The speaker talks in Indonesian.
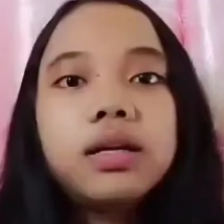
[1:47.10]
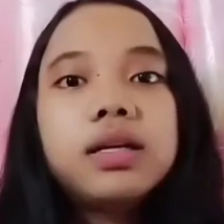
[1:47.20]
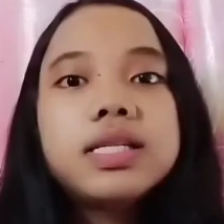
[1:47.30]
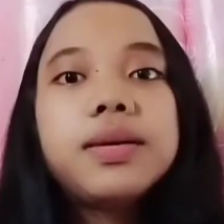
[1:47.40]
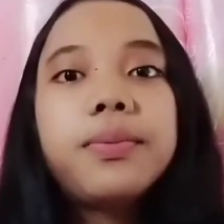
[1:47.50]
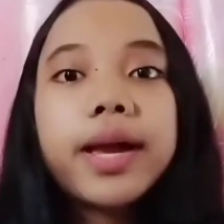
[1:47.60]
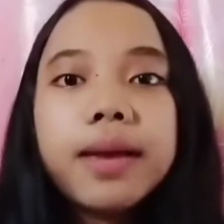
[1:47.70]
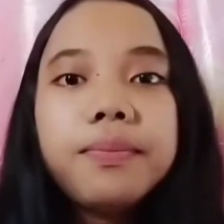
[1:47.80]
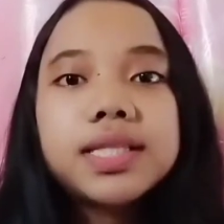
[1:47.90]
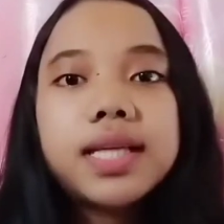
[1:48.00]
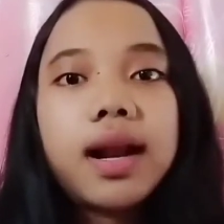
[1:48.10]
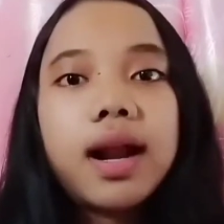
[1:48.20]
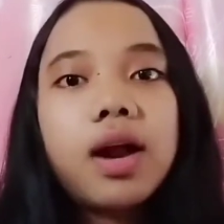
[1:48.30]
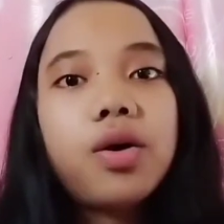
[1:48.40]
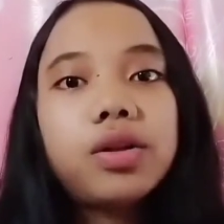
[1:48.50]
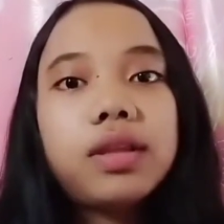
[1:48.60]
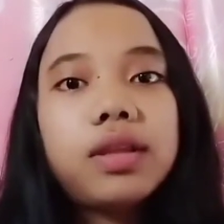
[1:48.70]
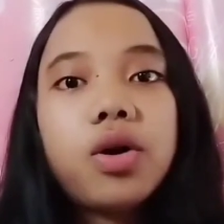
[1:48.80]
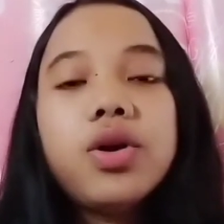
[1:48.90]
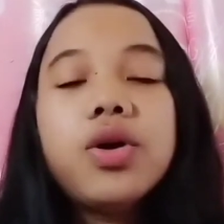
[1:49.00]
Sebagian besar anggota
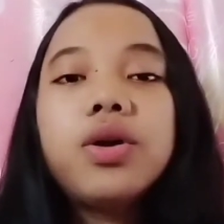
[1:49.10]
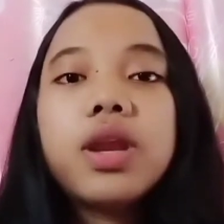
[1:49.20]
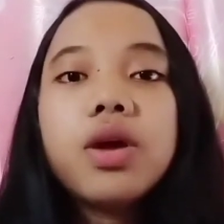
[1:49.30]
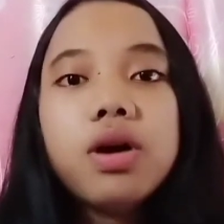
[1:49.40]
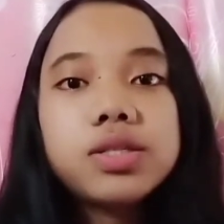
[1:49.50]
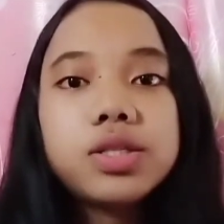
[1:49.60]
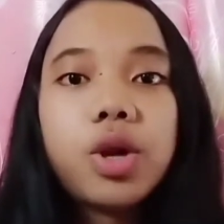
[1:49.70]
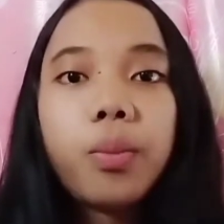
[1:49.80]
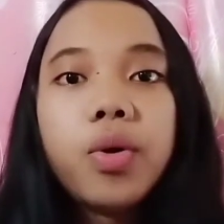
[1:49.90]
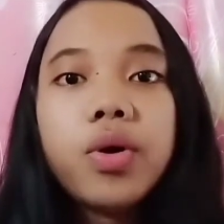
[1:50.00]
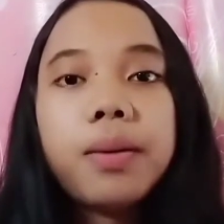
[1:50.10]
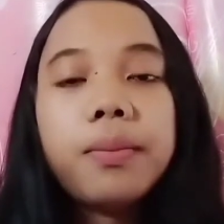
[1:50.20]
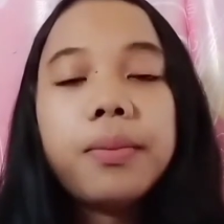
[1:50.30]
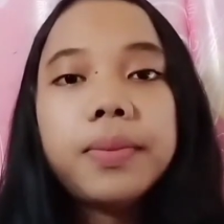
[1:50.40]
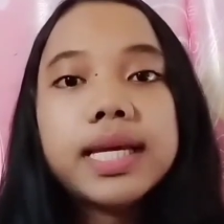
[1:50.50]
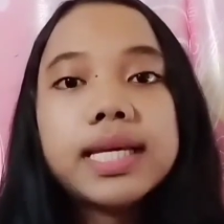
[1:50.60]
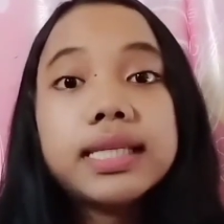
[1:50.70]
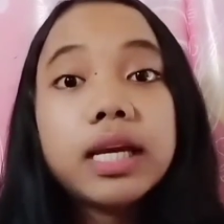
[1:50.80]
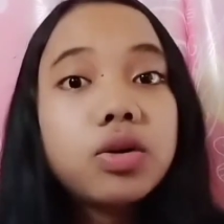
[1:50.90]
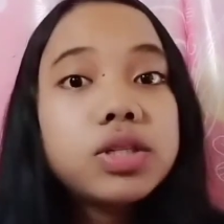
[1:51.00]
ordo Neogastropoda memiliki
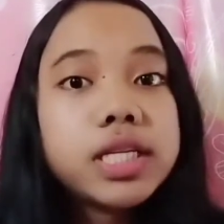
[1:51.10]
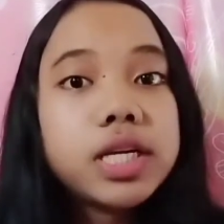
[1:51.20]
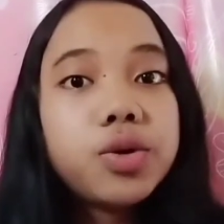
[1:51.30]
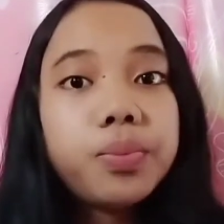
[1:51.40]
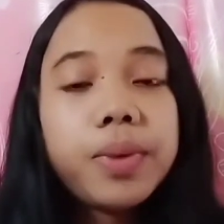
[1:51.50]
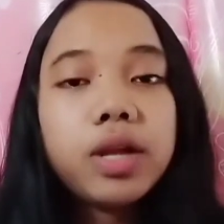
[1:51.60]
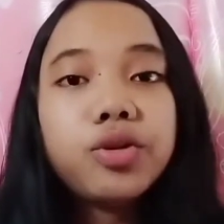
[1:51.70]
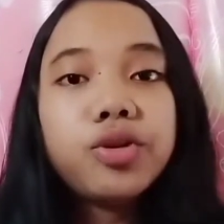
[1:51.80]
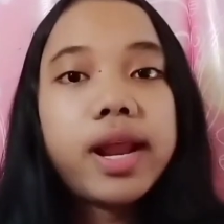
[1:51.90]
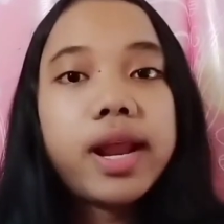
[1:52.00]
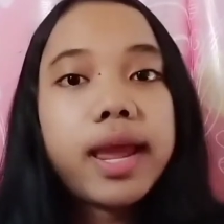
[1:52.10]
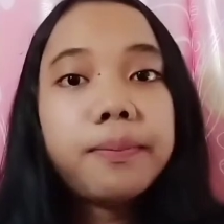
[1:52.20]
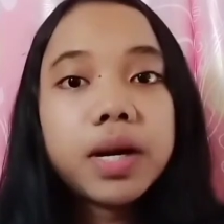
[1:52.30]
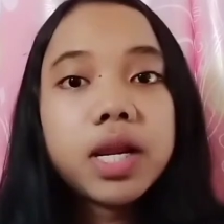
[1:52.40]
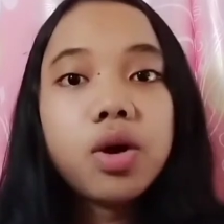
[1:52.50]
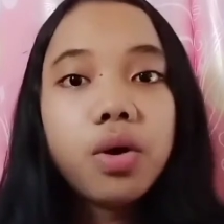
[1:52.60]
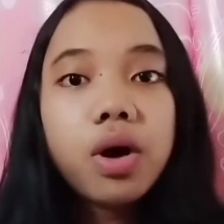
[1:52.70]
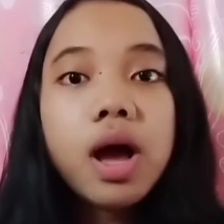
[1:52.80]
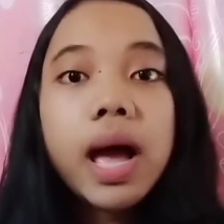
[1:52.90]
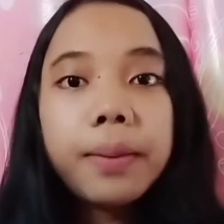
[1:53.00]
siklus hidup yaitu dari embrio
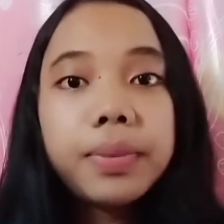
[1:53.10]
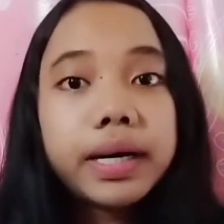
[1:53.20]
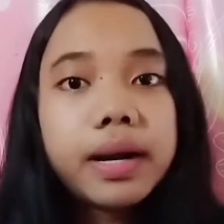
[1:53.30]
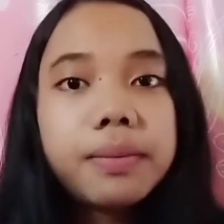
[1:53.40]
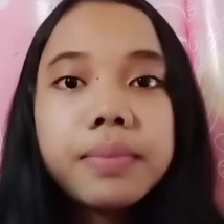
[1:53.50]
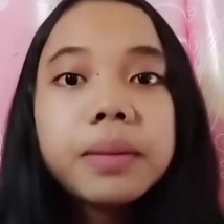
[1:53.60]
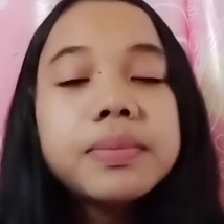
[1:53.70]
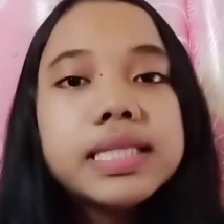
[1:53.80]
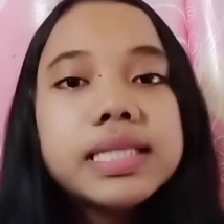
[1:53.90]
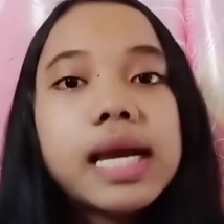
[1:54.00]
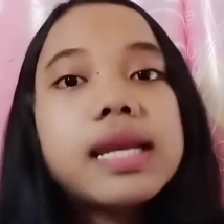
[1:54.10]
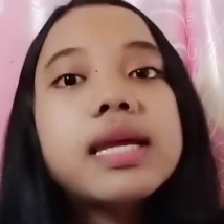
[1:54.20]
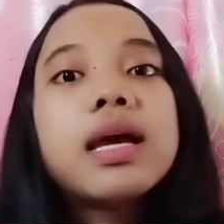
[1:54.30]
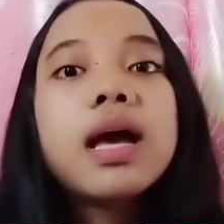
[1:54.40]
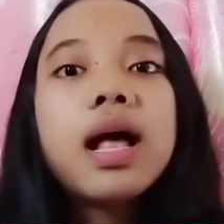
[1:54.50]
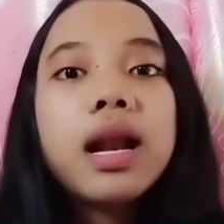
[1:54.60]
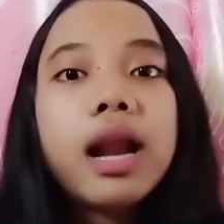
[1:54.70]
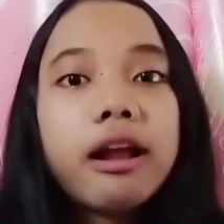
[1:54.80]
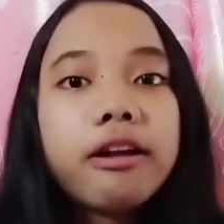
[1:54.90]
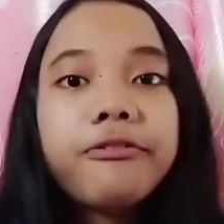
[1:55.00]
berkembang menjadi
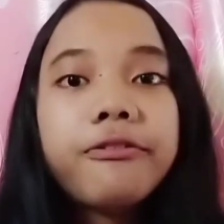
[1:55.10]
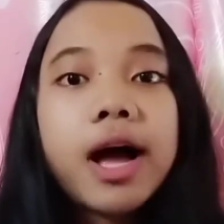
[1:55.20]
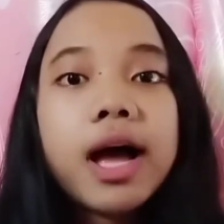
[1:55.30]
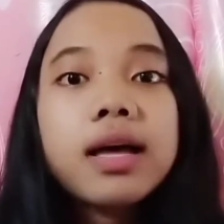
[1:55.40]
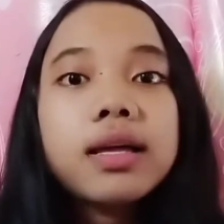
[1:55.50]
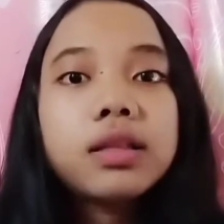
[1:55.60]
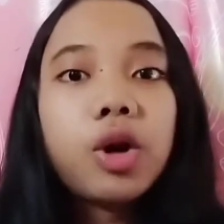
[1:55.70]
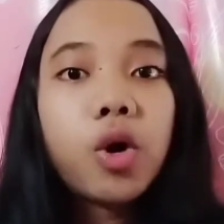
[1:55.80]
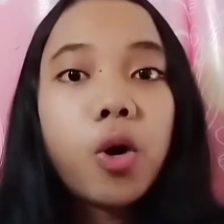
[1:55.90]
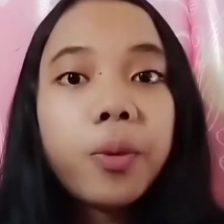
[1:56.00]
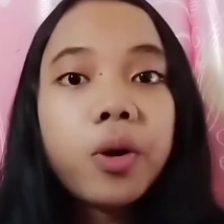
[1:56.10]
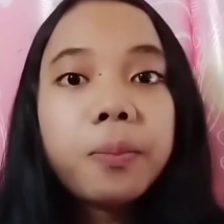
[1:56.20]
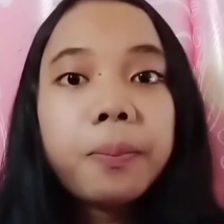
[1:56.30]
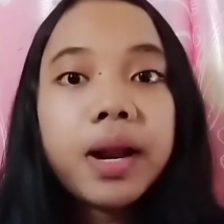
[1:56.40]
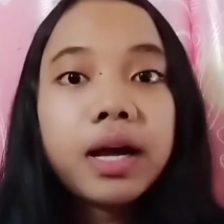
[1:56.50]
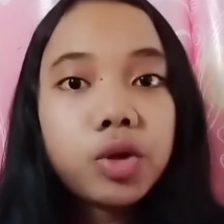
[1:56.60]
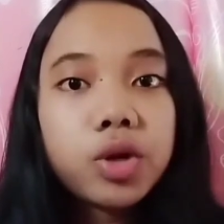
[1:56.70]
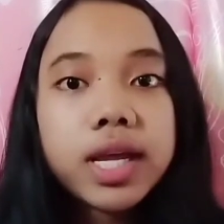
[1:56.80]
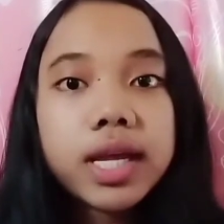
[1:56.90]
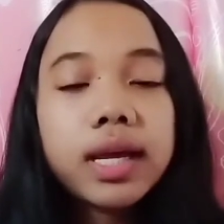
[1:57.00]
larva tropopor planktonik
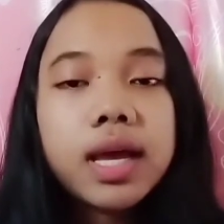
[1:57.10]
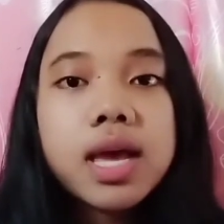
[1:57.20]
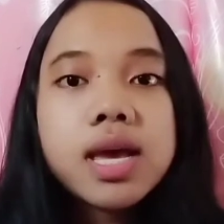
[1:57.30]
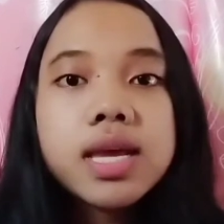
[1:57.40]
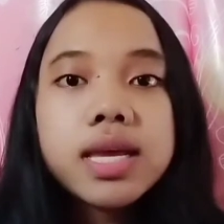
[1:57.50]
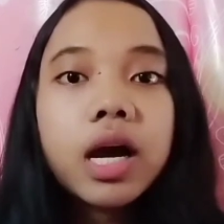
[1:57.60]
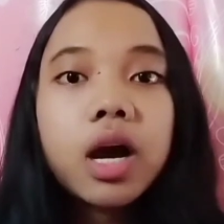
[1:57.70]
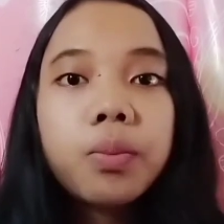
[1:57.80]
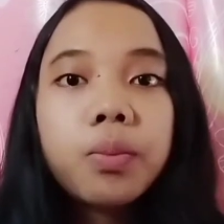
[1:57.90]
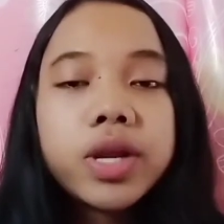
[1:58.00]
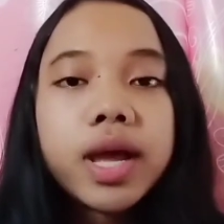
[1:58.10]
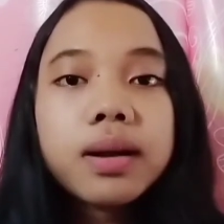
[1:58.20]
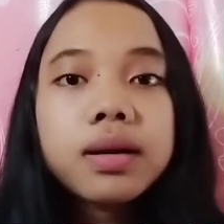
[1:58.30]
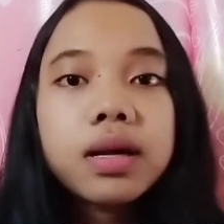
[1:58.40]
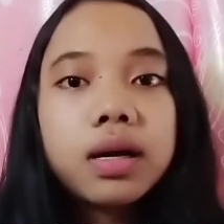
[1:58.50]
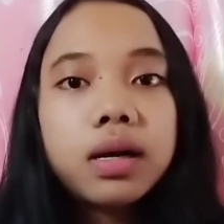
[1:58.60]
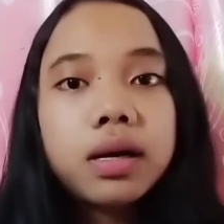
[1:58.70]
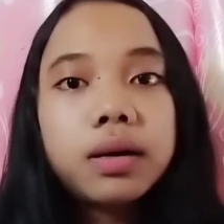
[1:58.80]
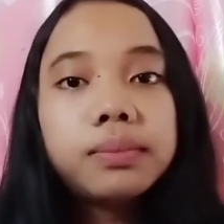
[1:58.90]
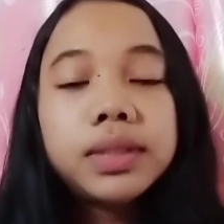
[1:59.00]
yang kemudian e,
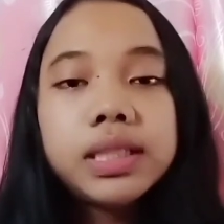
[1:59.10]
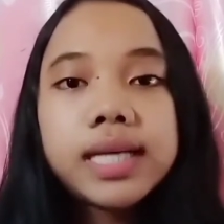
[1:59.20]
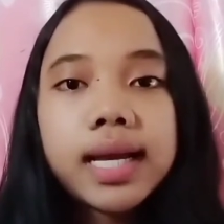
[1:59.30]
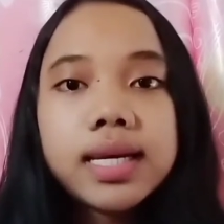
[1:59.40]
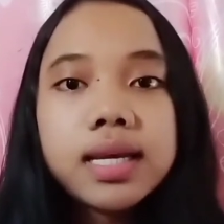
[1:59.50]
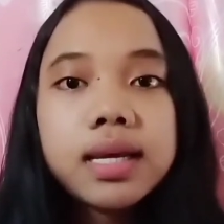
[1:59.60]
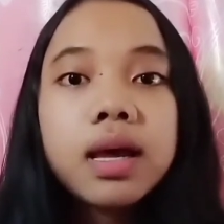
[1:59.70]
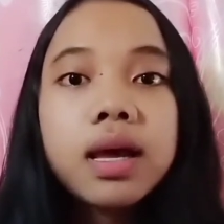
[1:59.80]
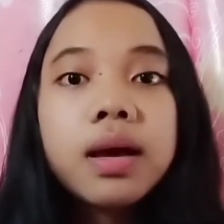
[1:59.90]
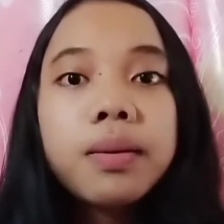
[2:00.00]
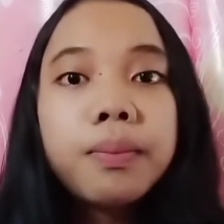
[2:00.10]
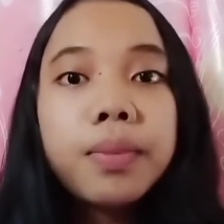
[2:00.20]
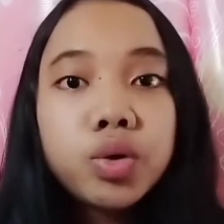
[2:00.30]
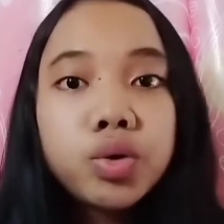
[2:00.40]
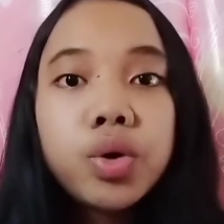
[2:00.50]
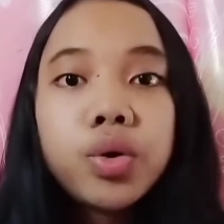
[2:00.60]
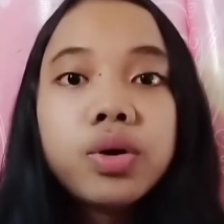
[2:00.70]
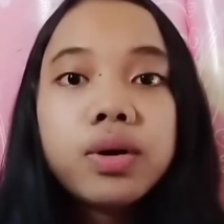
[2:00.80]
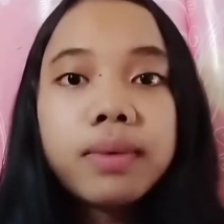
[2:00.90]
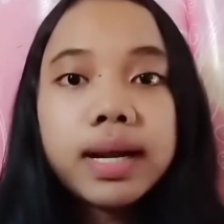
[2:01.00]
menjadi beludru
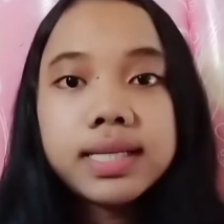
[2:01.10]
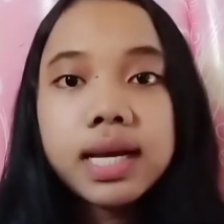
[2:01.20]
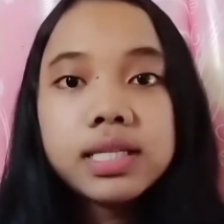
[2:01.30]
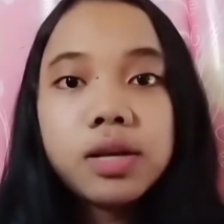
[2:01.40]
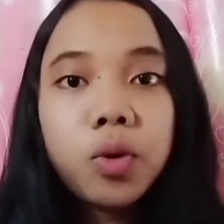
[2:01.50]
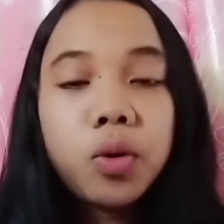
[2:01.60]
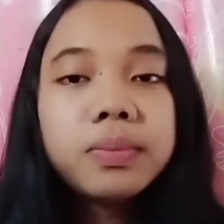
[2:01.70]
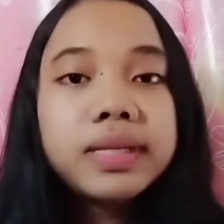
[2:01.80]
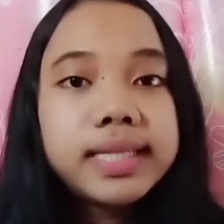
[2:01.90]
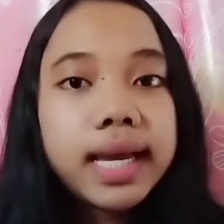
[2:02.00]
remaja sebelum menjadi